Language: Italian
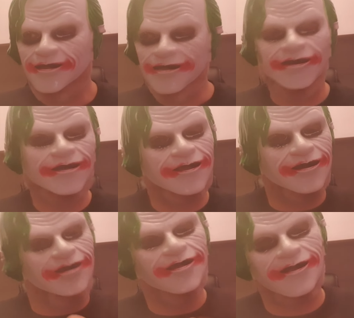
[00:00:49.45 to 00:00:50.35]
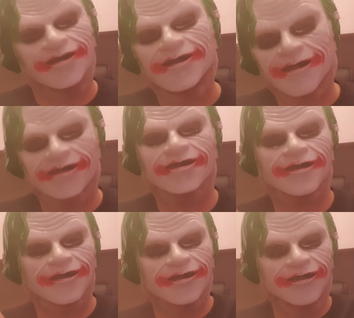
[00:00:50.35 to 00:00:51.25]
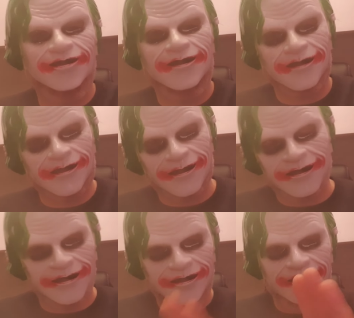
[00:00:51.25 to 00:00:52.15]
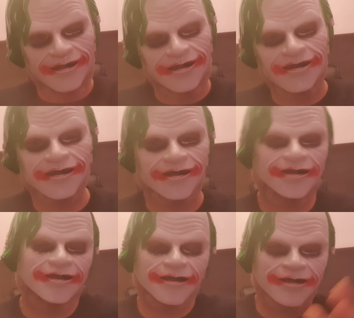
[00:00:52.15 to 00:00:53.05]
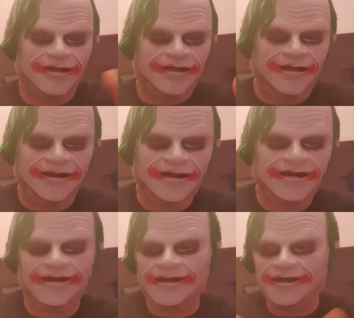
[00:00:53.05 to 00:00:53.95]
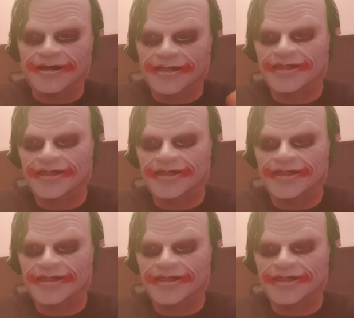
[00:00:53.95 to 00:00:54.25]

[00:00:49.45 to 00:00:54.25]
io mi posso anche dissociare, ok? Perché onestamente